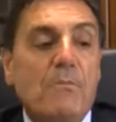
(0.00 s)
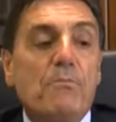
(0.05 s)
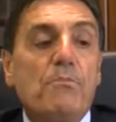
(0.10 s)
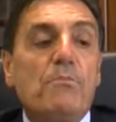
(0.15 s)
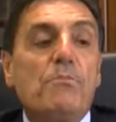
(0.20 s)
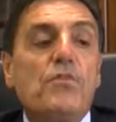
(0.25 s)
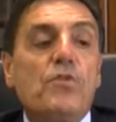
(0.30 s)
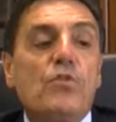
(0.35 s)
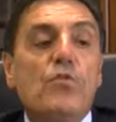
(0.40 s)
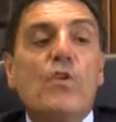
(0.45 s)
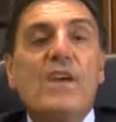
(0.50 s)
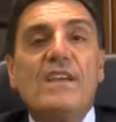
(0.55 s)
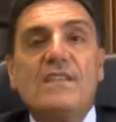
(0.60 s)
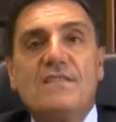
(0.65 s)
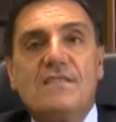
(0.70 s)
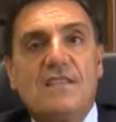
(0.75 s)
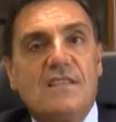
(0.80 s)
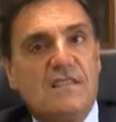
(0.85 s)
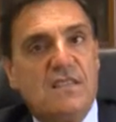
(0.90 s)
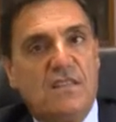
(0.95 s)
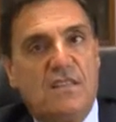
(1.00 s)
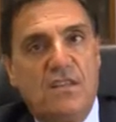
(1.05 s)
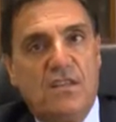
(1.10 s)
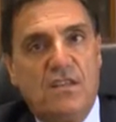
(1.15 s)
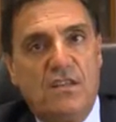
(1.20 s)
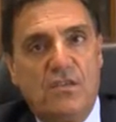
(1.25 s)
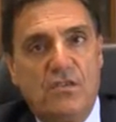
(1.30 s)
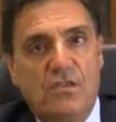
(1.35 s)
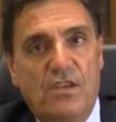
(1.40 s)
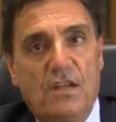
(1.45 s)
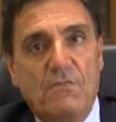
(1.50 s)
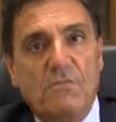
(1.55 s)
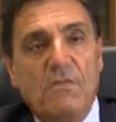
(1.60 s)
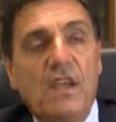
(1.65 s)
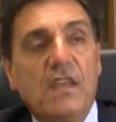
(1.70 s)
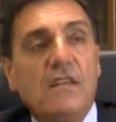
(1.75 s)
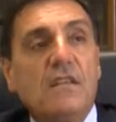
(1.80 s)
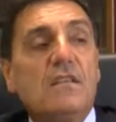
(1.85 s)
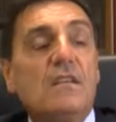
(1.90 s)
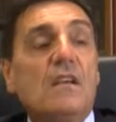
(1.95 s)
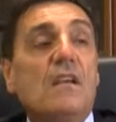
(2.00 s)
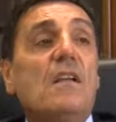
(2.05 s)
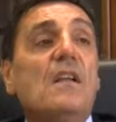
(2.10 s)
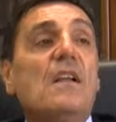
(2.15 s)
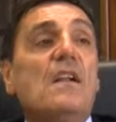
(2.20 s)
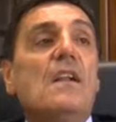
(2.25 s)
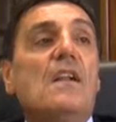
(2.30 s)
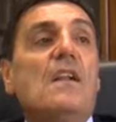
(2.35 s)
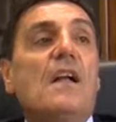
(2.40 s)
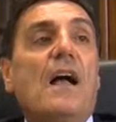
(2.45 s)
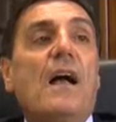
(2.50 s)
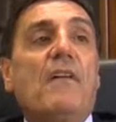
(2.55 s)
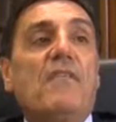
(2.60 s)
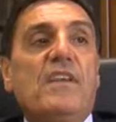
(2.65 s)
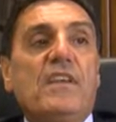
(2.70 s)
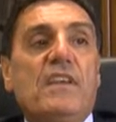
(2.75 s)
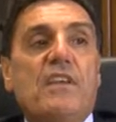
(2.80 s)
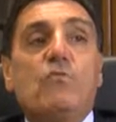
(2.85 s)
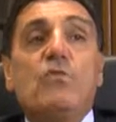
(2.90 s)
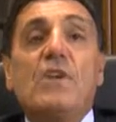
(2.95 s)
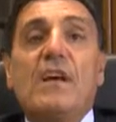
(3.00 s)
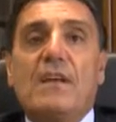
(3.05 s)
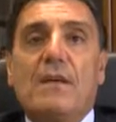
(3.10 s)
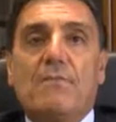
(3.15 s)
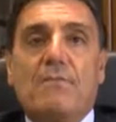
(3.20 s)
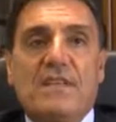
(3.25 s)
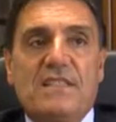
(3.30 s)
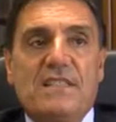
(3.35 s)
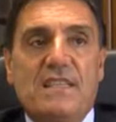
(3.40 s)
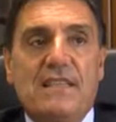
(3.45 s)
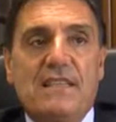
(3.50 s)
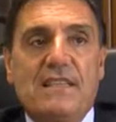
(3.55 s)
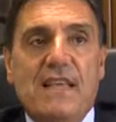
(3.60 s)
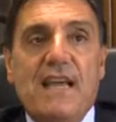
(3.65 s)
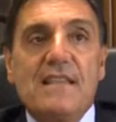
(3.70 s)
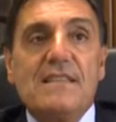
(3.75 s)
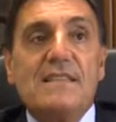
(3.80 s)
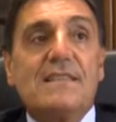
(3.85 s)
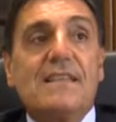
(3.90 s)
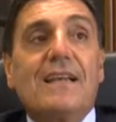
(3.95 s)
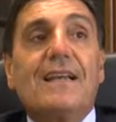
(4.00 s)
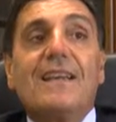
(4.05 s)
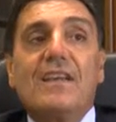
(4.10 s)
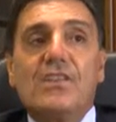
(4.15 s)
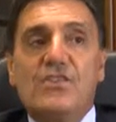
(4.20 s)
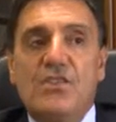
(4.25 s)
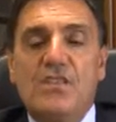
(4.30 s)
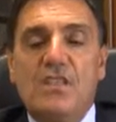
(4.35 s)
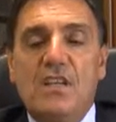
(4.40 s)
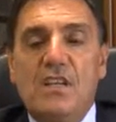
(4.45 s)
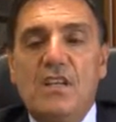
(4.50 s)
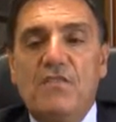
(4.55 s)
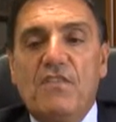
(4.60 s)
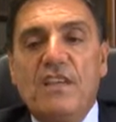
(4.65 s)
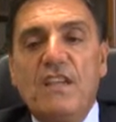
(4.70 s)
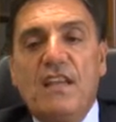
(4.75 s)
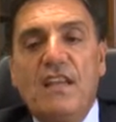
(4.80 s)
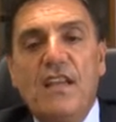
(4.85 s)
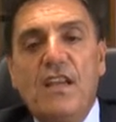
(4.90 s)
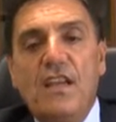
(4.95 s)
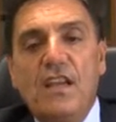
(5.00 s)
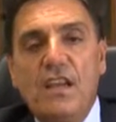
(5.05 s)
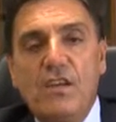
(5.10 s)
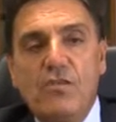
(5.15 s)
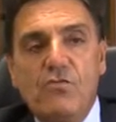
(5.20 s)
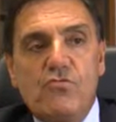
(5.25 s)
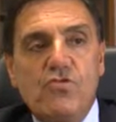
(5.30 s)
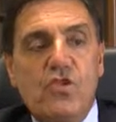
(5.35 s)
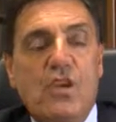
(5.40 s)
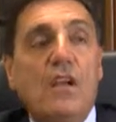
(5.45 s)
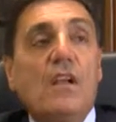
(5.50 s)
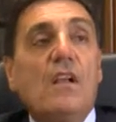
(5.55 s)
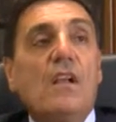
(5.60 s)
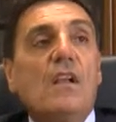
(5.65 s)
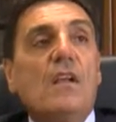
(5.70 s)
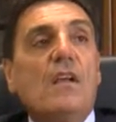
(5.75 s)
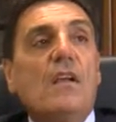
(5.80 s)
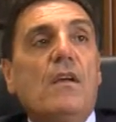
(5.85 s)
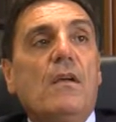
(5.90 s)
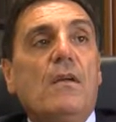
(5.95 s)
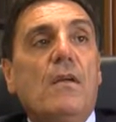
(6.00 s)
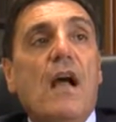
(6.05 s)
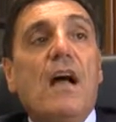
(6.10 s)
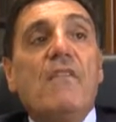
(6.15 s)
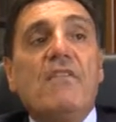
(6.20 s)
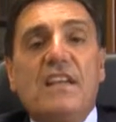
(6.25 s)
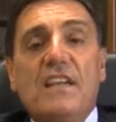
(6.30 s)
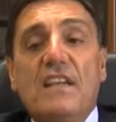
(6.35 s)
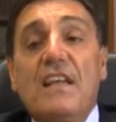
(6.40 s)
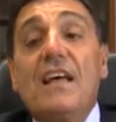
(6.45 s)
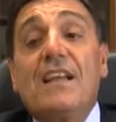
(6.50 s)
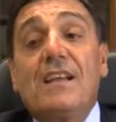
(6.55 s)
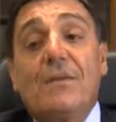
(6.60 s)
più estesa territorialmente, avere una rappresentanza che ci deriva dalla legge, eh, avere la